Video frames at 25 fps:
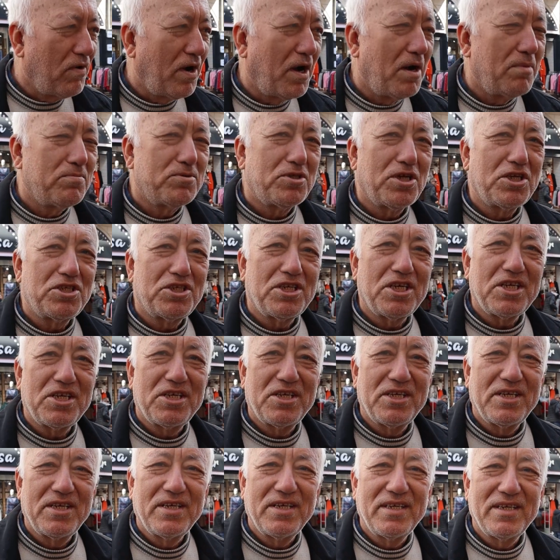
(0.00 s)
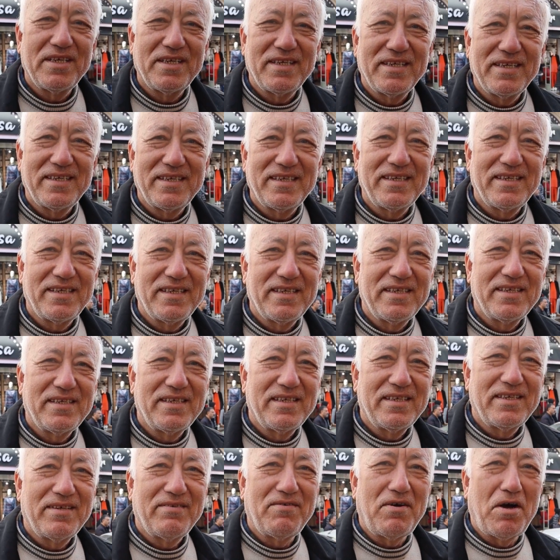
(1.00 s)
Vahap seçer.
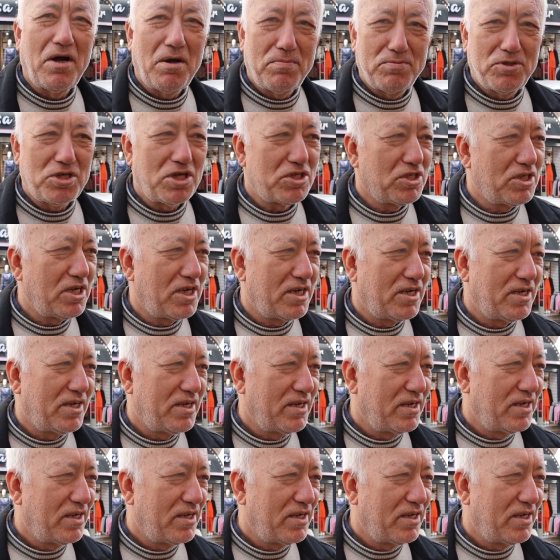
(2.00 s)
Vahap Seçer.